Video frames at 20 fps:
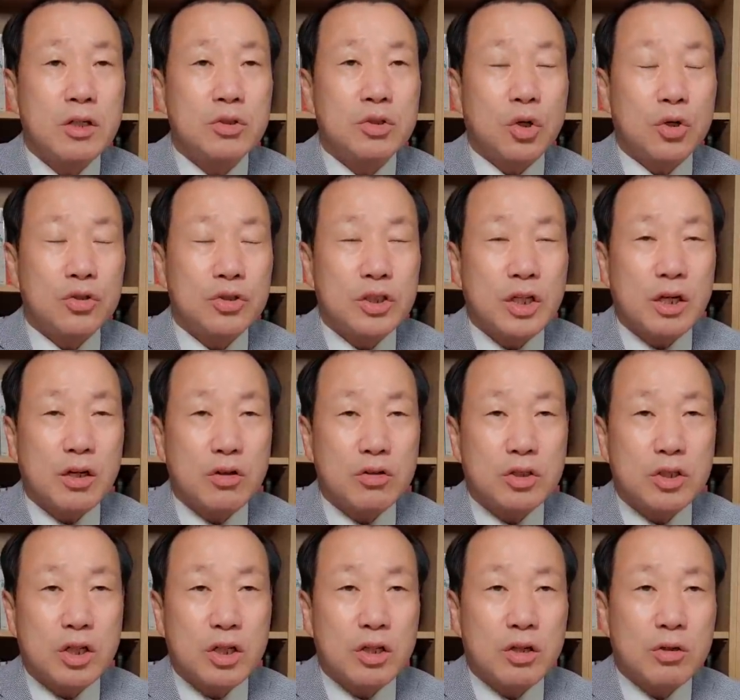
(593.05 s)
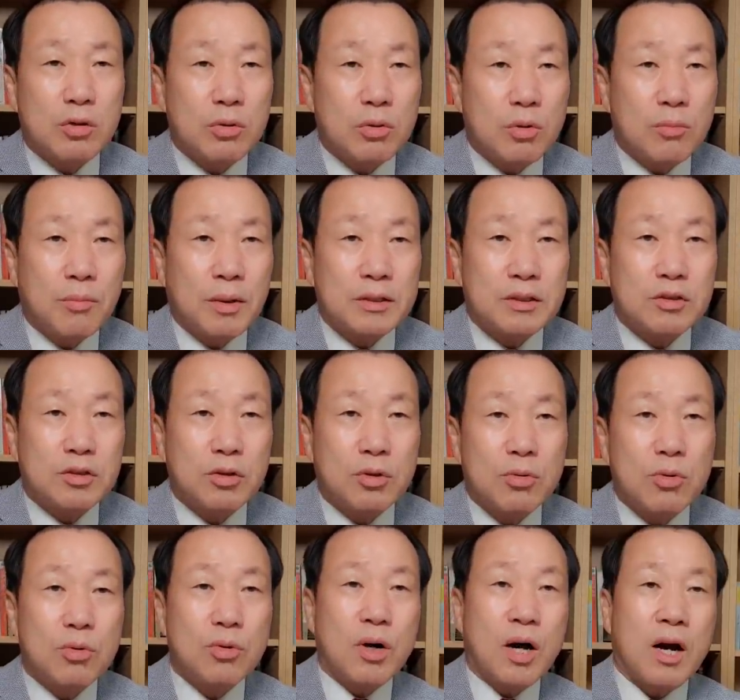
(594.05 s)
전쟁 억제력으로
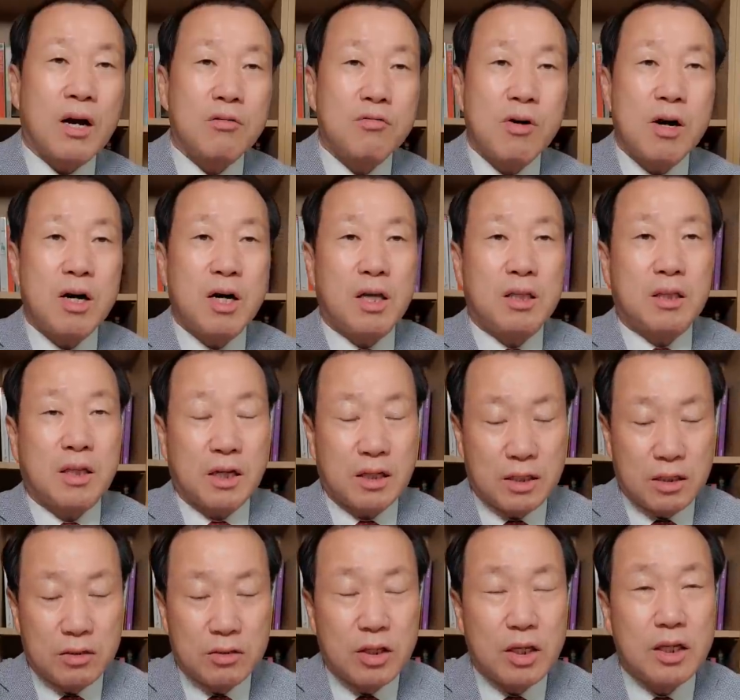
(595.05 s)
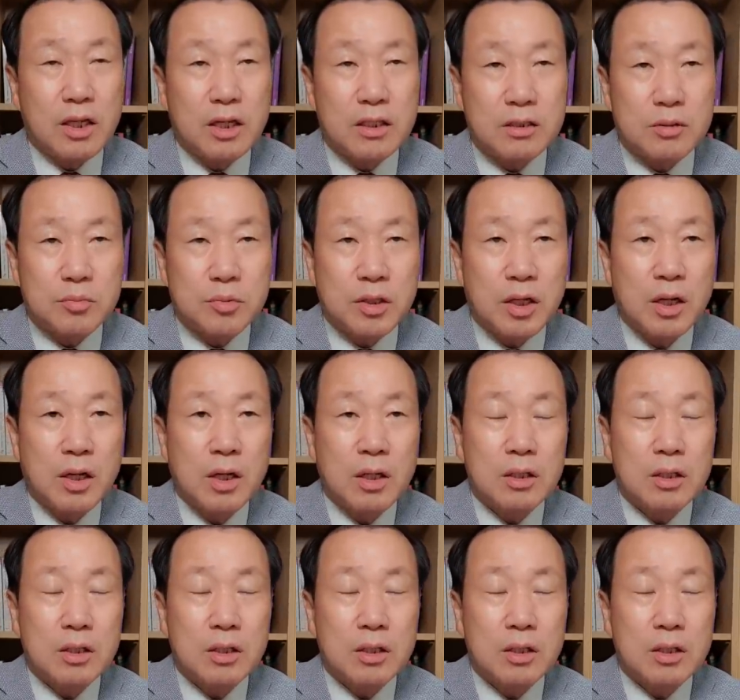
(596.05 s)
맞서고 강화하겠다 이런 얘기가 있습니다.